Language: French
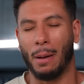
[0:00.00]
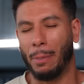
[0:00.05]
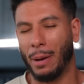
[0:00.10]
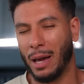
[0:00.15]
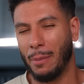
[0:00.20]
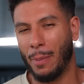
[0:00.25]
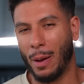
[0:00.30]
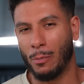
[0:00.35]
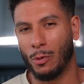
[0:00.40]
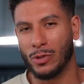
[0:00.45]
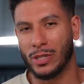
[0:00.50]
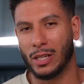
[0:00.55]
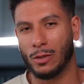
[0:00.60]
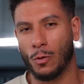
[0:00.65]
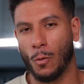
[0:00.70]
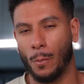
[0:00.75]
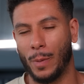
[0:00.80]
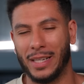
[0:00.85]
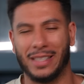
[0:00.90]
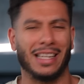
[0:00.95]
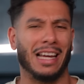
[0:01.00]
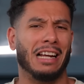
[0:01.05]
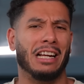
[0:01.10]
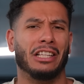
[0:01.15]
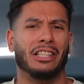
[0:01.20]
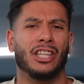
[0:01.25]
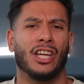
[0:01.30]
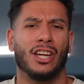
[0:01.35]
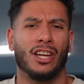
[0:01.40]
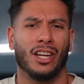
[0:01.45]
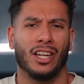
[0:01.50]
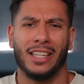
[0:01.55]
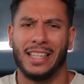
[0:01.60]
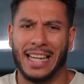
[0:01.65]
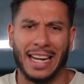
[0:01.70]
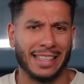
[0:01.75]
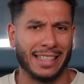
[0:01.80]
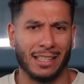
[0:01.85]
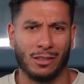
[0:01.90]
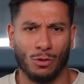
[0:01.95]
Ma prépa pour cette compète, elle était
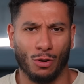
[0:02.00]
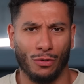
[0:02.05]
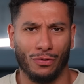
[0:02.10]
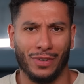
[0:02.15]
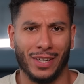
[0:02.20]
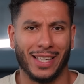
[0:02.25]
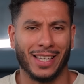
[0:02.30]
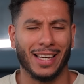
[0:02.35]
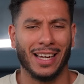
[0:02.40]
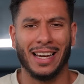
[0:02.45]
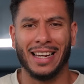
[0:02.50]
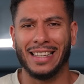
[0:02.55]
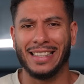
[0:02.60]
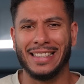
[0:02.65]
catastrophique